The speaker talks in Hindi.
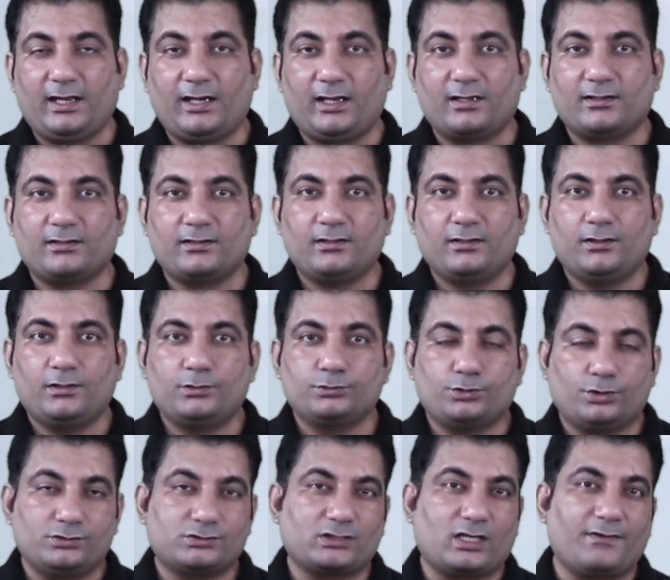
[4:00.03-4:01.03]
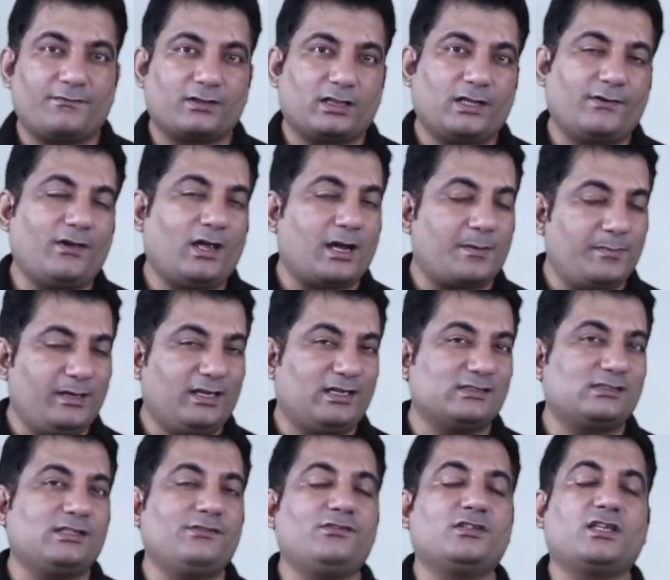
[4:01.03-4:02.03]
ना तो इसका मतलब है अभी
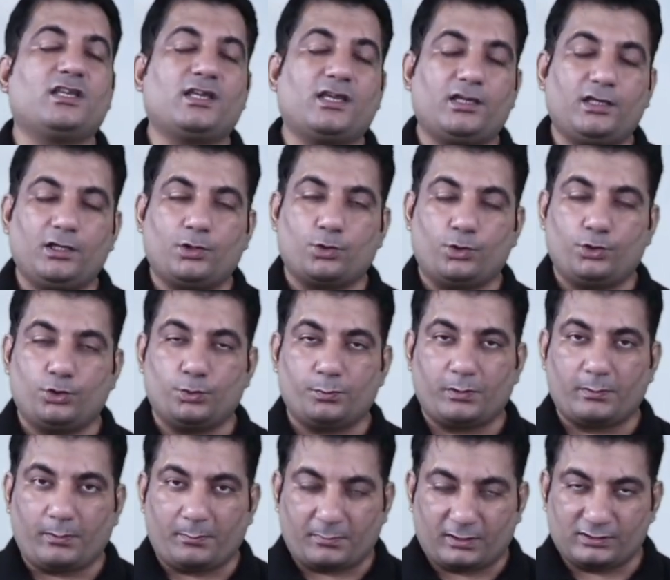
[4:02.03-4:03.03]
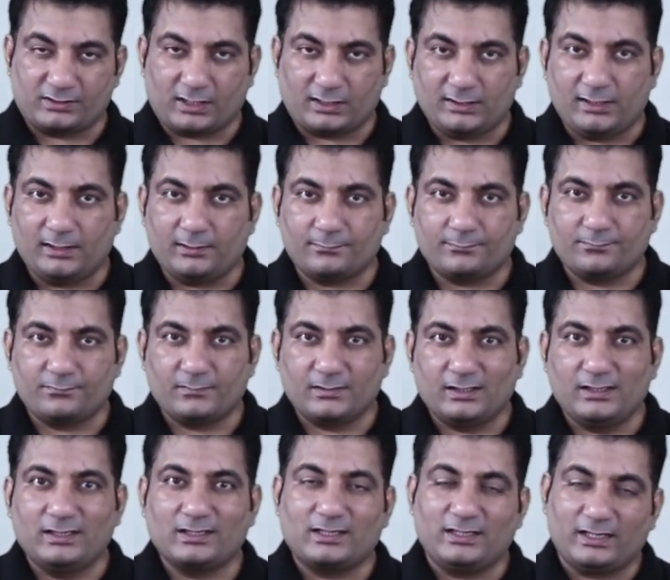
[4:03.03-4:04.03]
किसी भी तरीके की कोई रूमर पे मत जाइए
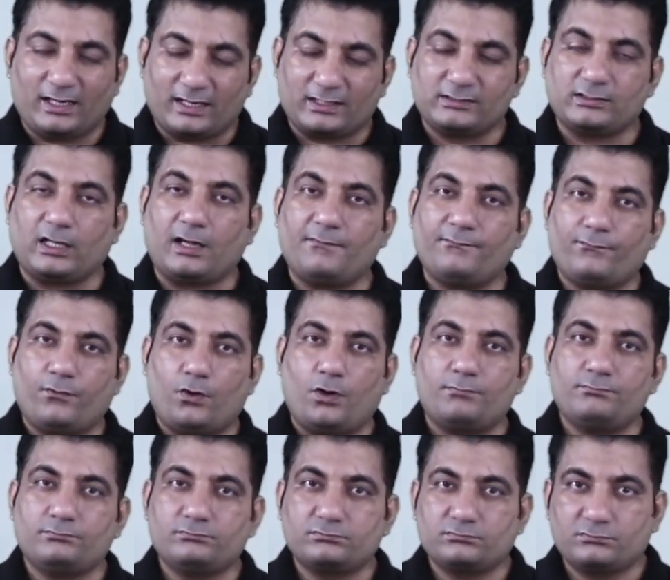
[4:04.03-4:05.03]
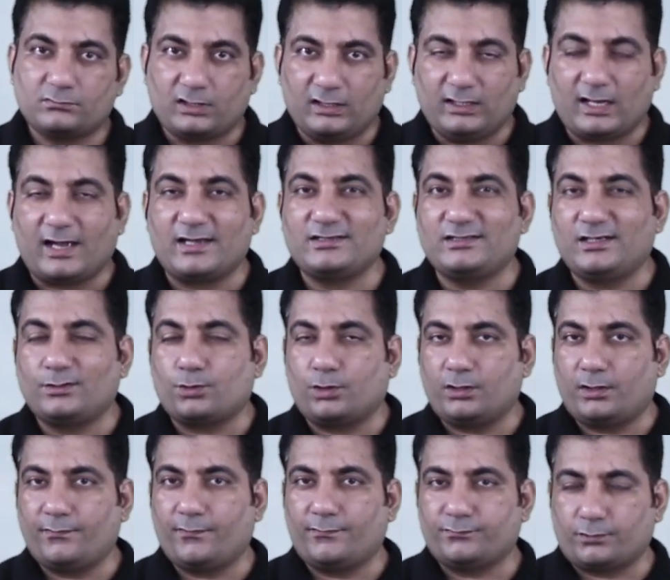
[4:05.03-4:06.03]
कि एग्ज़ाम फॉर्म की लास्ट डेट
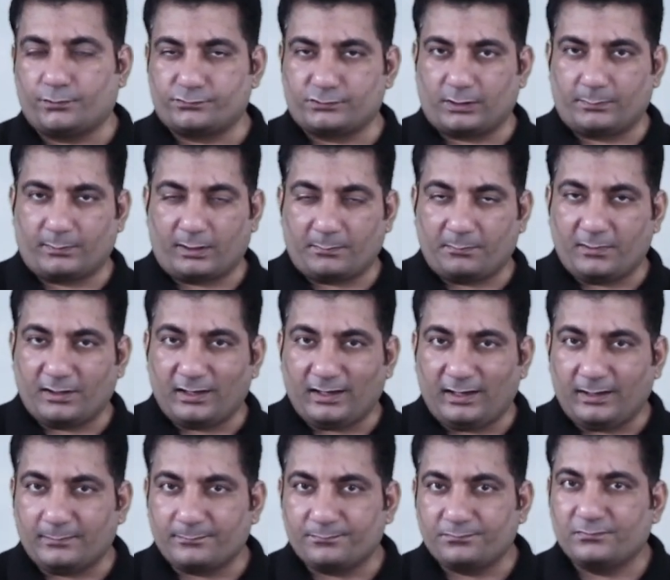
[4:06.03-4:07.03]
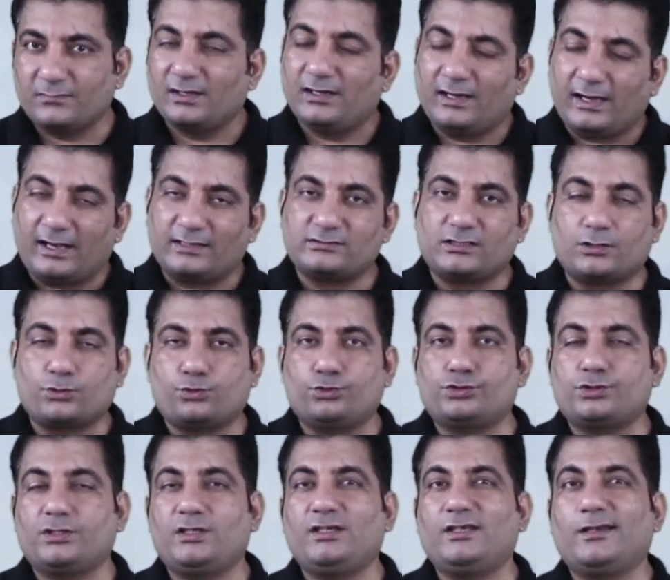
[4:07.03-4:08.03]
ट्वेंटी फिफ्थ ऑफ सेप्टेम्बर है ऐसा
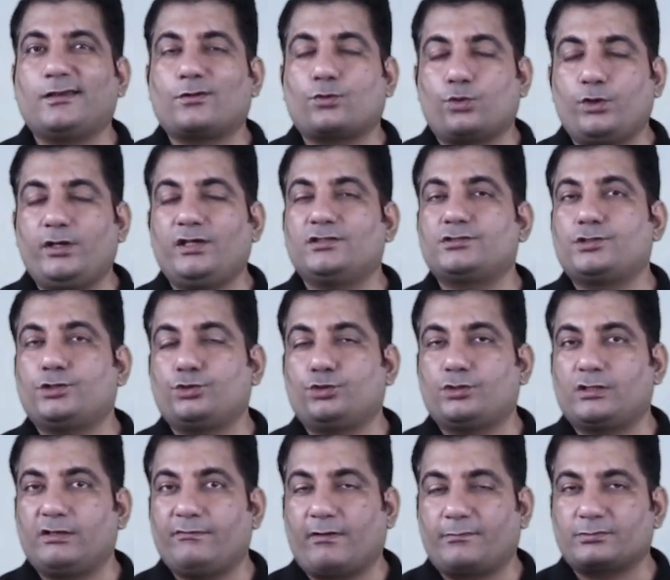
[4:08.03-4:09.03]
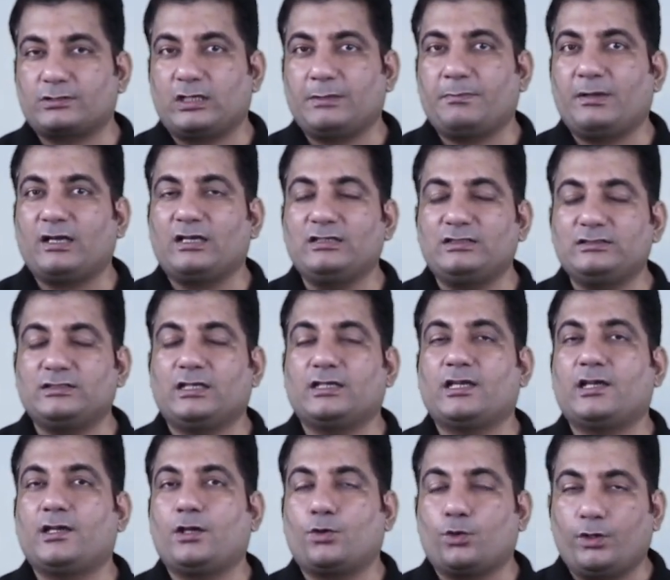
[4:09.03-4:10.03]
कुछ नहीं है कोई इंस्टीट्यूट की वेबसाइट पे किसी तरीके
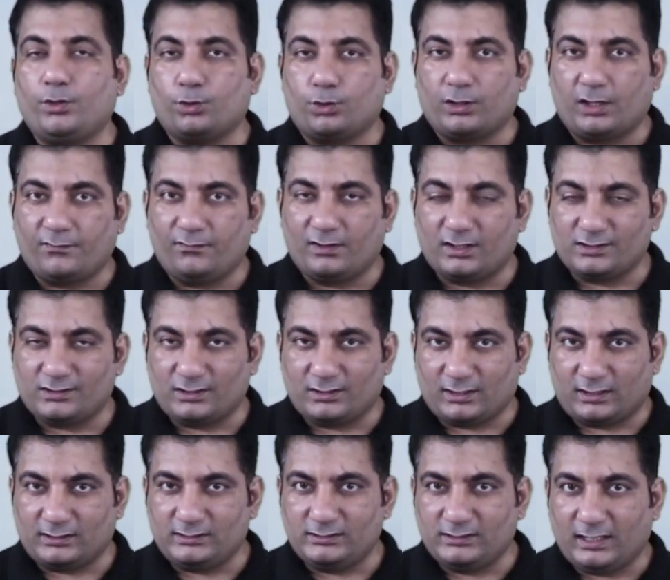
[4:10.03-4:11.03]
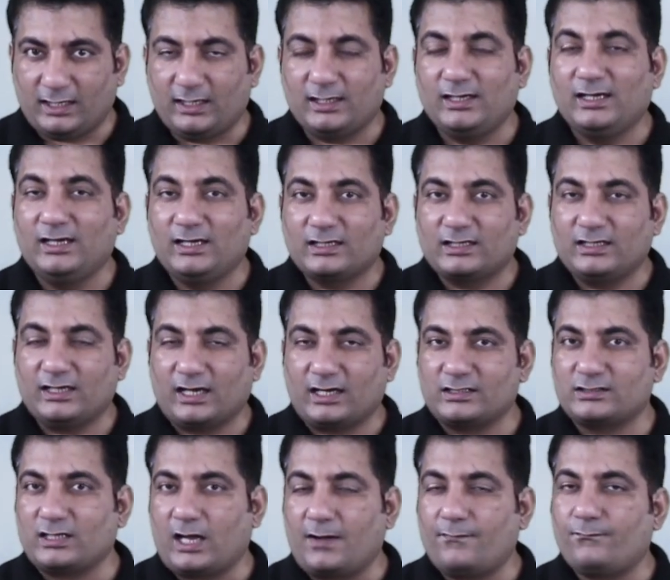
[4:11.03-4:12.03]
की कोई नोटिफिकेशन नहीं है कि
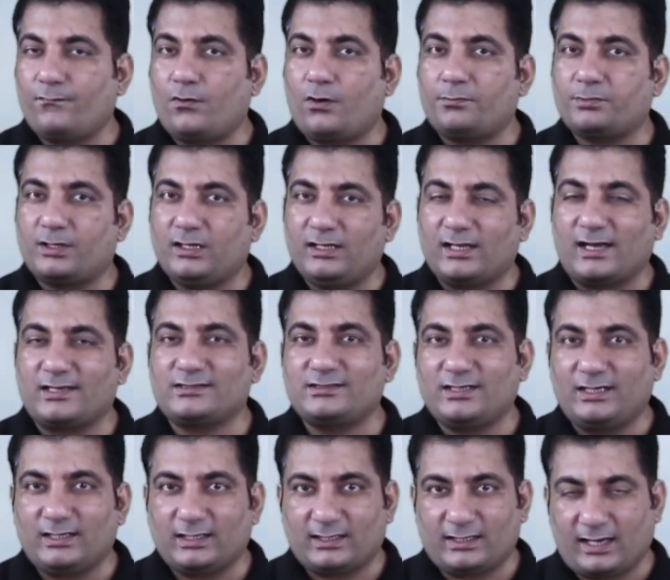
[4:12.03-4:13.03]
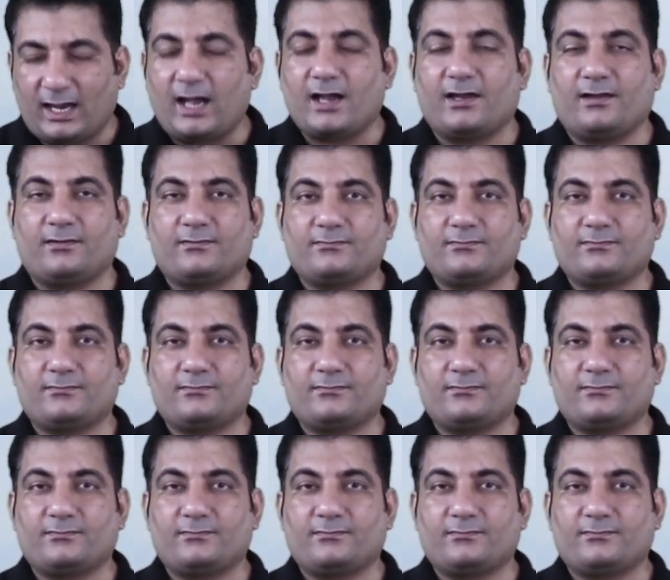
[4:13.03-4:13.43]
एग्ज़ाम फॉर्म की लास्ट डेट क्या है